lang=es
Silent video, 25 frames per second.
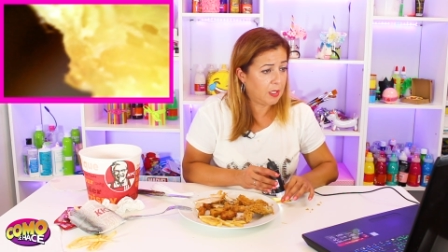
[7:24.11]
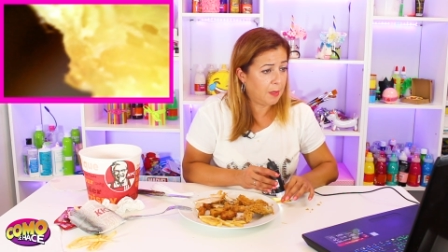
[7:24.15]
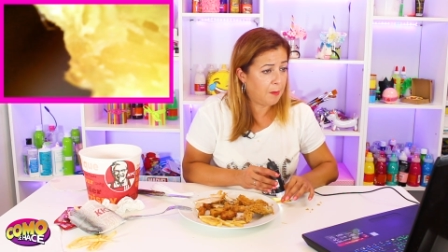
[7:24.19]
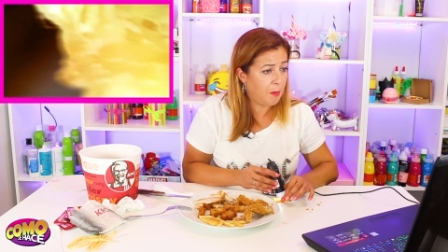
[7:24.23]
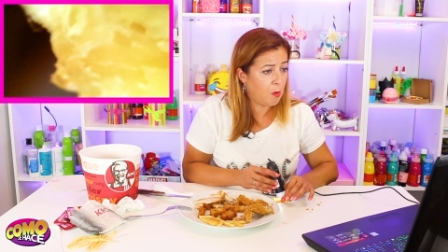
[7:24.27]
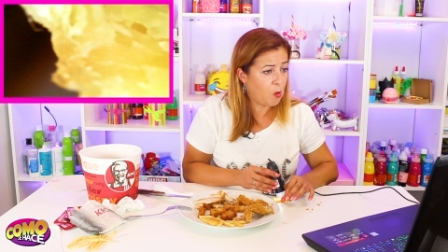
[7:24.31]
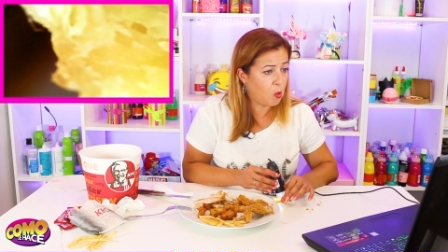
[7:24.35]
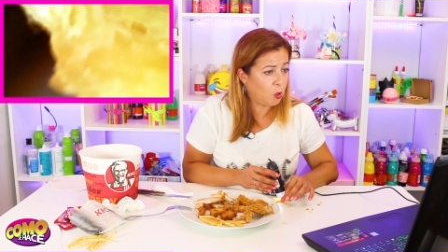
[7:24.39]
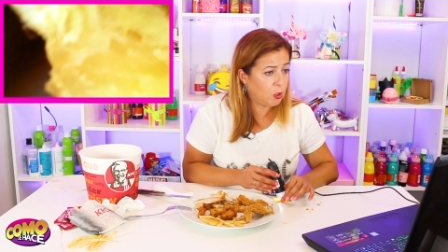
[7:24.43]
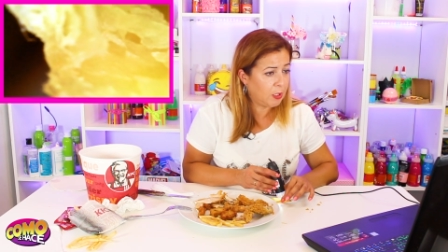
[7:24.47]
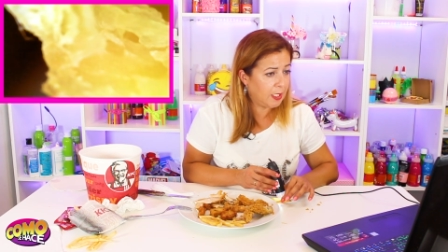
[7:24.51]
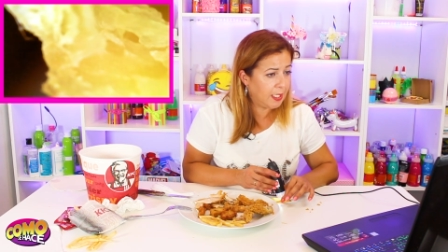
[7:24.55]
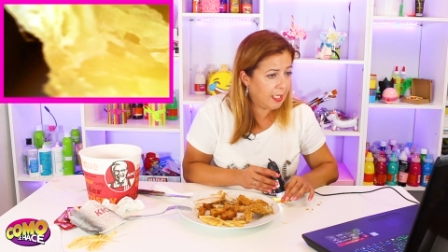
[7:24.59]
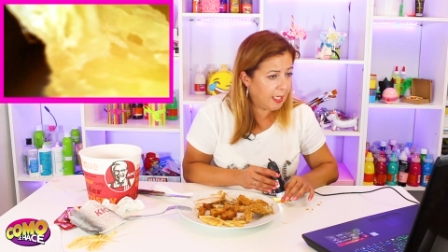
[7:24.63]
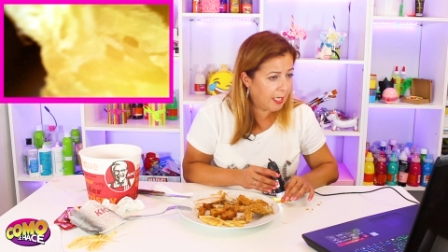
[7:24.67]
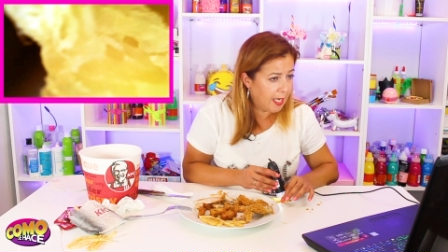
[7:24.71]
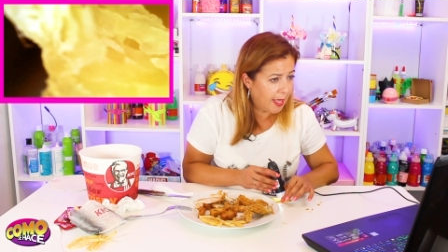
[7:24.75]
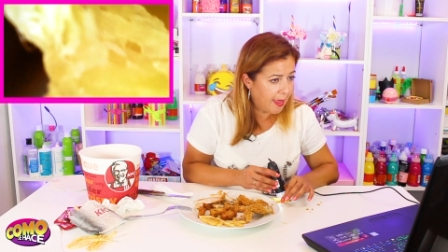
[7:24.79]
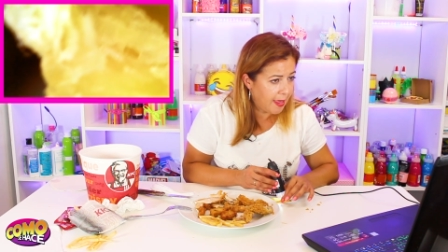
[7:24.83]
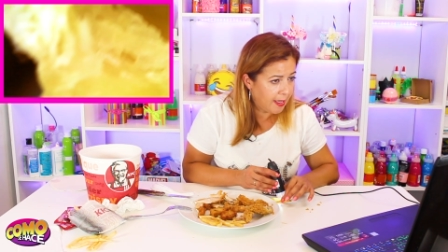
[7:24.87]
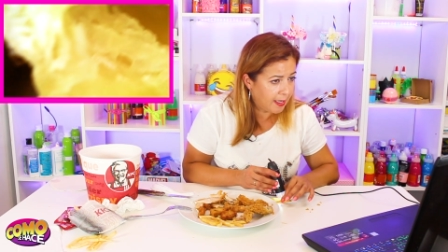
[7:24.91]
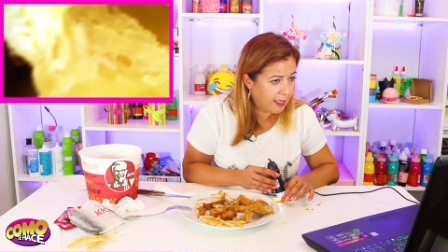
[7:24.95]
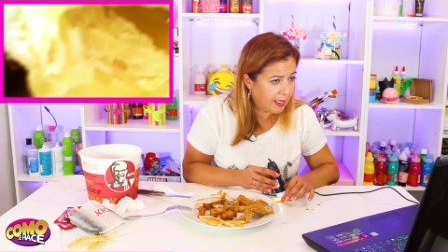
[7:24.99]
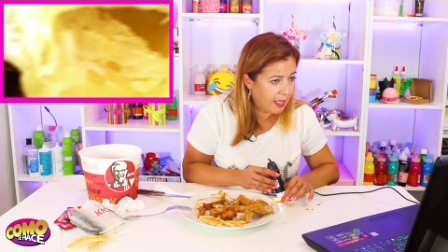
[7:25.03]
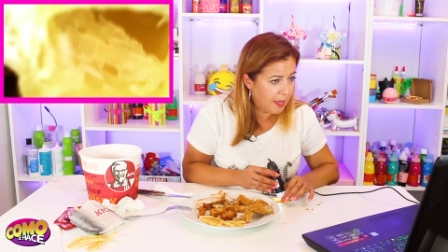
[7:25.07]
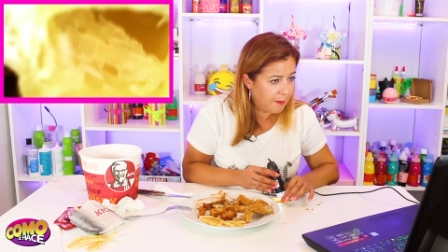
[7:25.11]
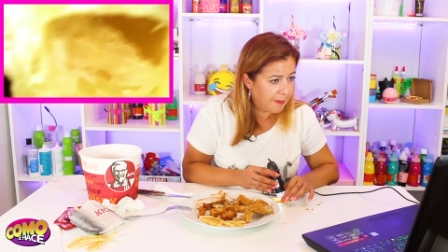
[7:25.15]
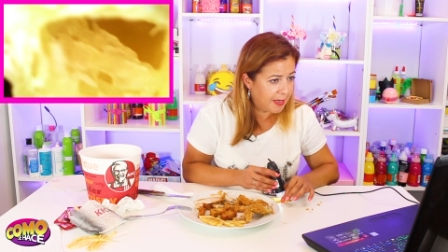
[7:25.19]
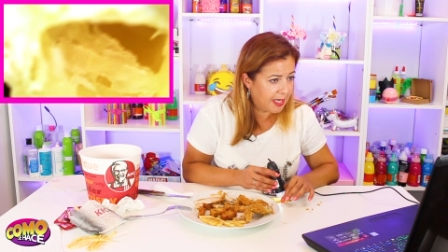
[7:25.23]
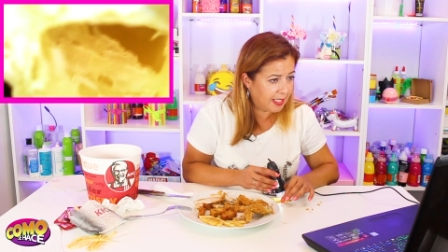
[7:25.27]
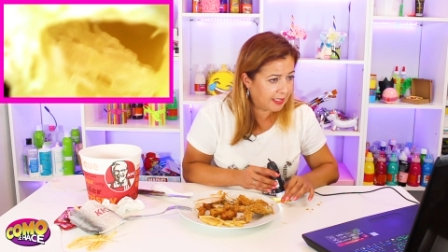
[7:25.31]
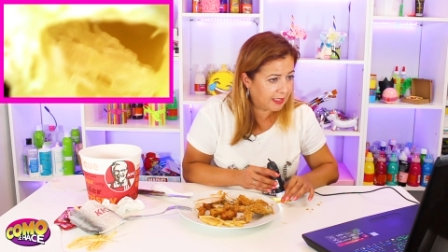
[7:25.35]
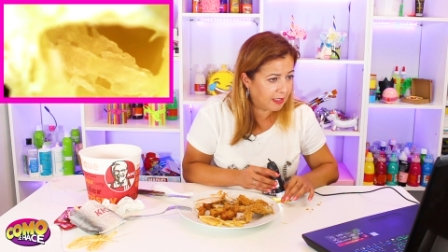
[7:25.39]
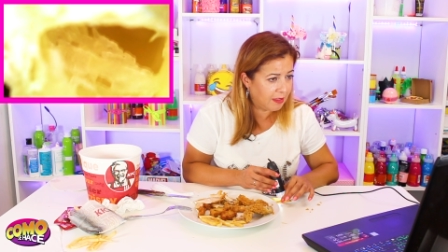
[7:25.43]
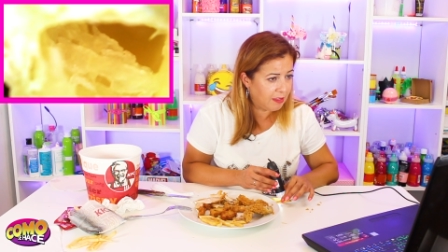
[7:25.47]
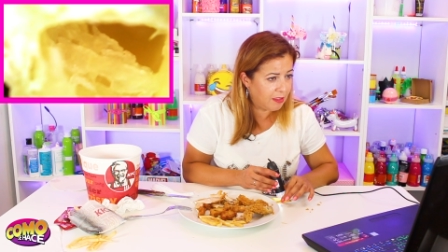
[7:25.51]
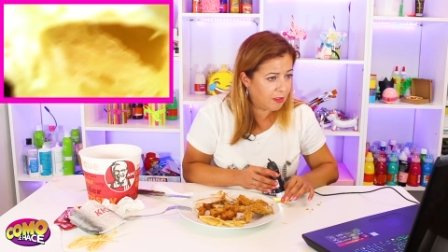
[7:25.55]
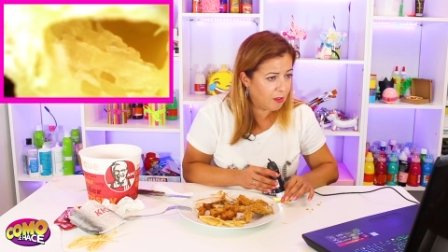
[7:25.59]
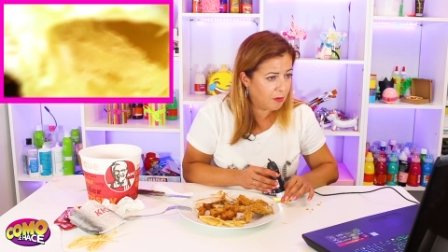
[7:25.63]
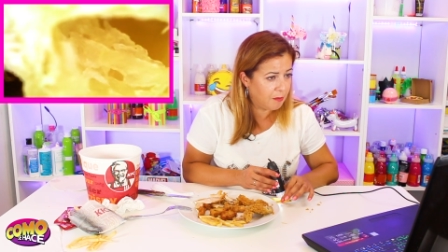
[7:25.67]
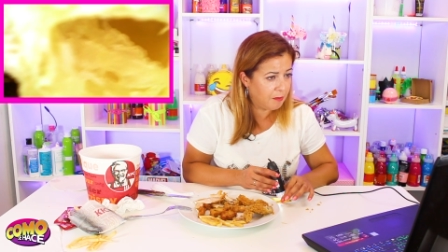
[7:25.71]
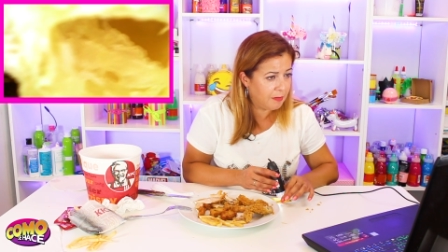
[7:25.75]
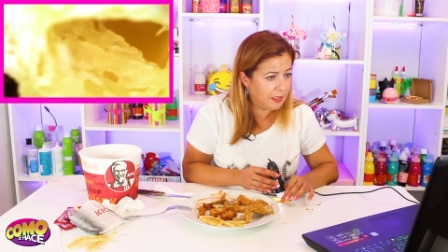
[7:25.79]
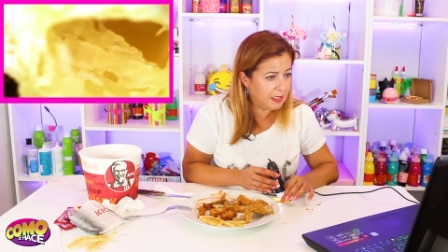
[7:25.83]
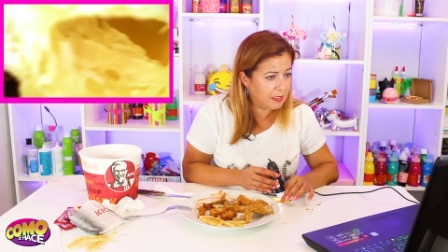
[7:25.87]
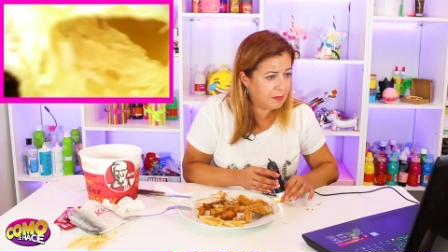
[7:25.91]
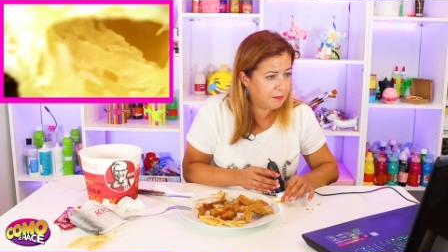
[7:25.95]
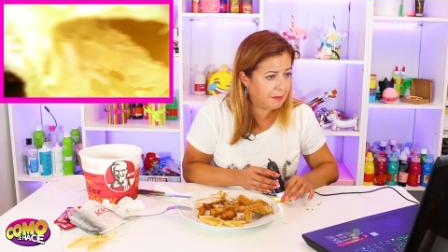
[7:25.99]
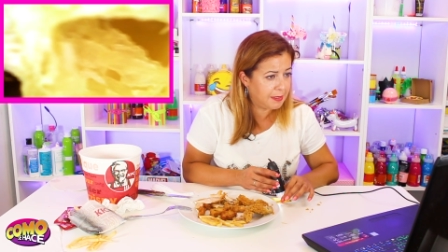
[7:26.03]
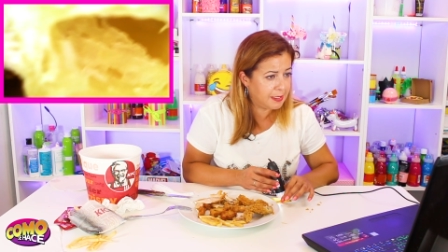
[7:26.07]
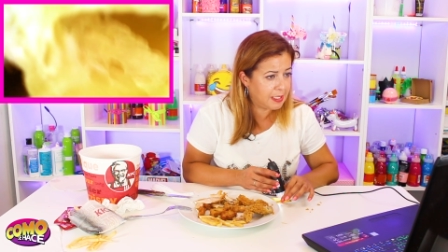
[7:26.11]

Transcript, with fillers: tampoco tiene nada que llame la atención, ¿veis?